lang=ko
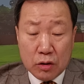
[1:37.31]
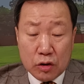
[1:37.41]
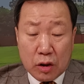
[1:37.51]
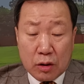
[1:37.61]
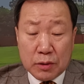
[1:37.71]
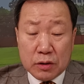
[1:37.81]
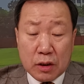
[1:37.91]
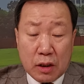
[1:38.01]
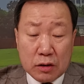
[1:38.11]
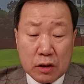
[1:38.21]
이 사람은
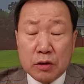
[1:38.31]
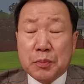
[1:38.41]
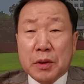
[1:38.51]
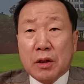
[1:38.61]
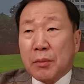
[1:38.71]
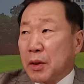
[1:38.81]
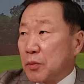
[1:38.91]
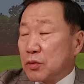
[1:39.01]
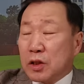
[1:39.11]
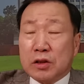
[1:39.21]
잘 아시다시피 아마
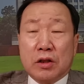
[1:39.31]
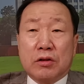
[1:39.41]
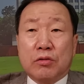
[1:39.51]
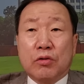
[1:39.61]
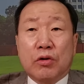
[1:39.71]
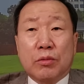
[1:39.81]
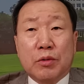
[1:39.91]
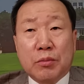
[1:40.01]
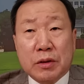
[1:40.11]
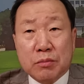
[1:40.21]
뭐 사진에서도 여러
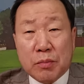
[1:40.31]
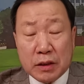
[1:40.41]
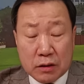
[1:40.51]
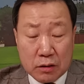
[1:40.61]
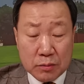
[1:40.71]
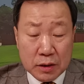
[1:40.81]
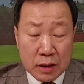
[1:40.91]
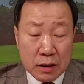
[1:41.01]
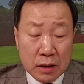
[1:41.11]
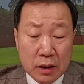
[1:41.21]
번 봤을
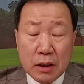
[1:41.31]
겁니다.